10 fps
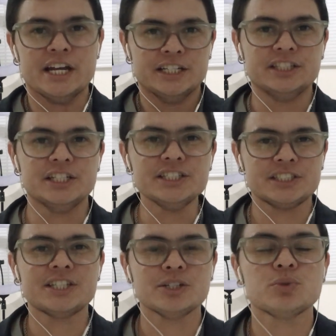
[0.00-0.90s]
de
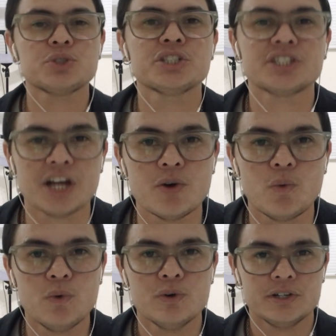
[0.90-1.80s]

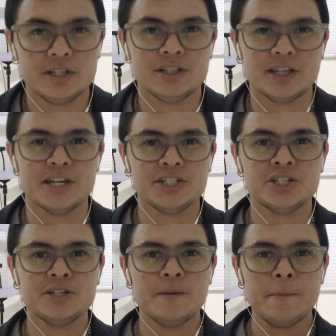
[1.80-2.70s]
sedução,
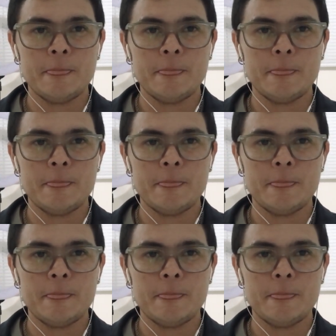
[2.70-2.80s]
entende?